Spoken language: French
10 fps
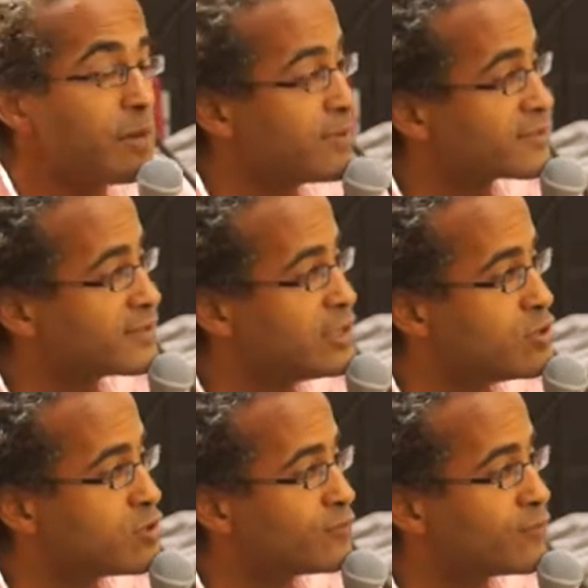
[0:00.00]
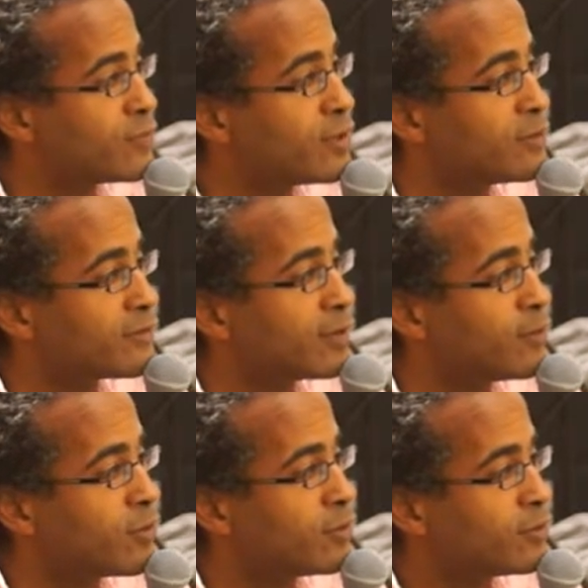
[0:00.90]
pas parce qu'ils le veulent
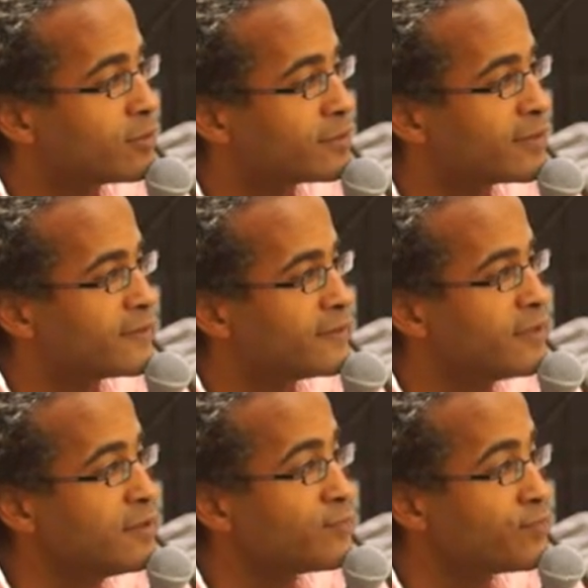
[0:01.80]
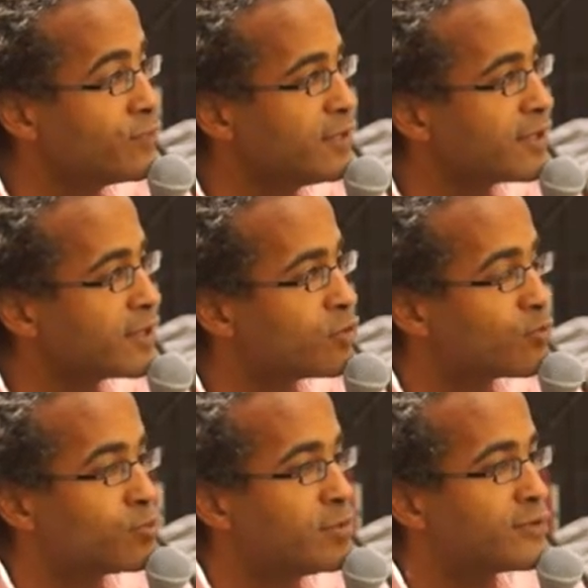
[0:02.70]
vraiment décider, ils font des réunions
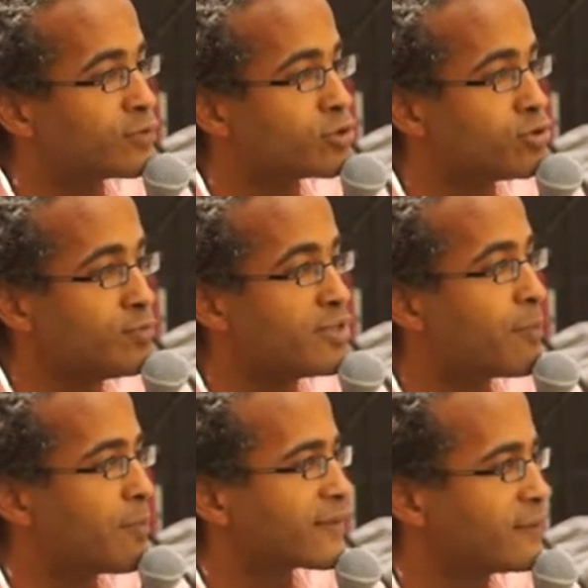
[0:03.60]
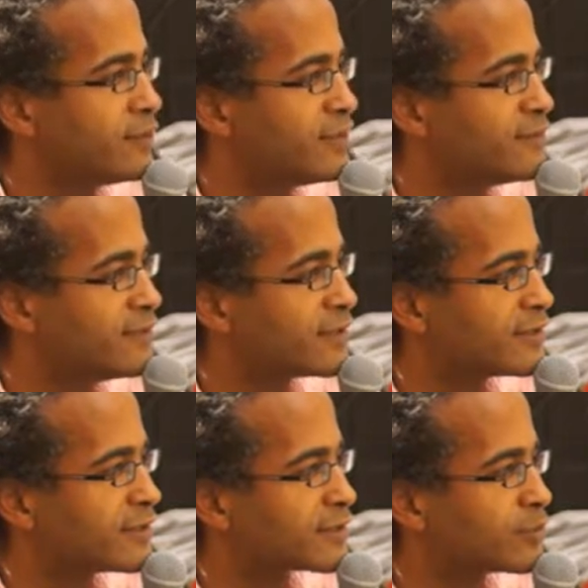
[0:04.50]
publiques, font des choses, mais il n'y a personne qui vient
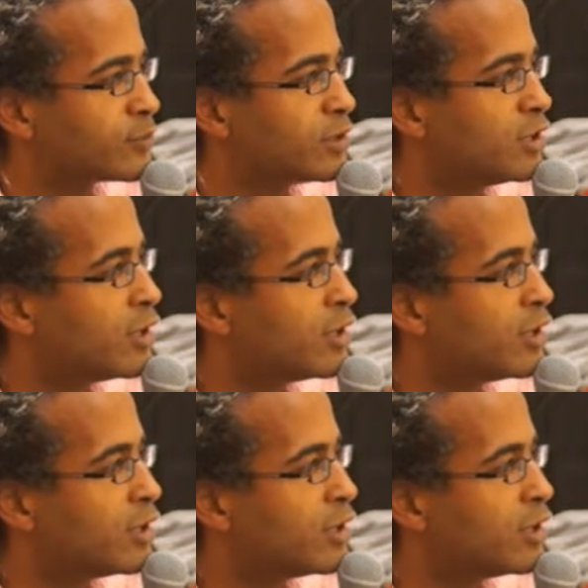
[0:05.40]
directement.